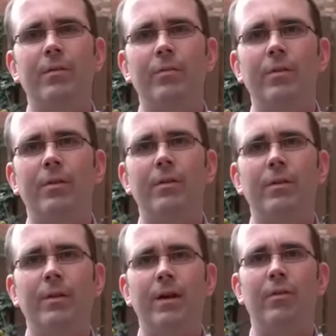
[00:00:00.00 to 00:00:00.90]
Und
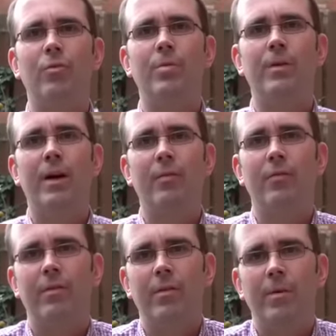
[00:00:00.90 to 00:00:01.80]
dazu bedarf
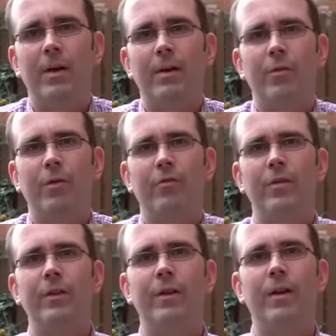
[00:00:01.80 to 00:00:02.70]
es eine breite
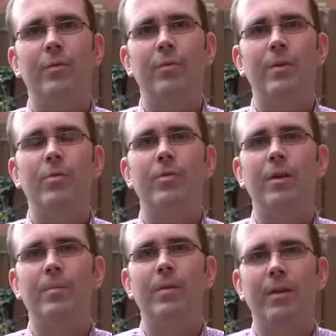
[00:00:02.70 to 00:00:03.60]
Öffentlichkeit und die muss
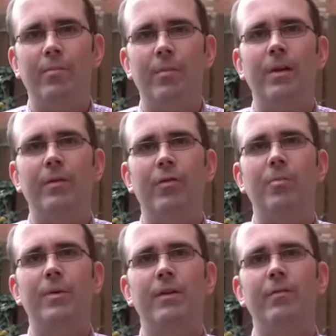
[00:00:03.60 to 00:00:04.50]
eben erstmal
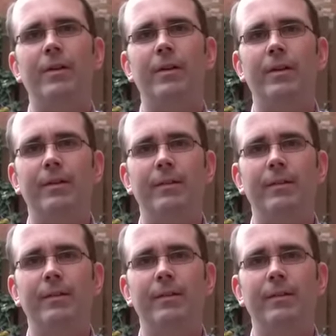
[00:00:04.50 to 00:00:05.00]
informiert werden.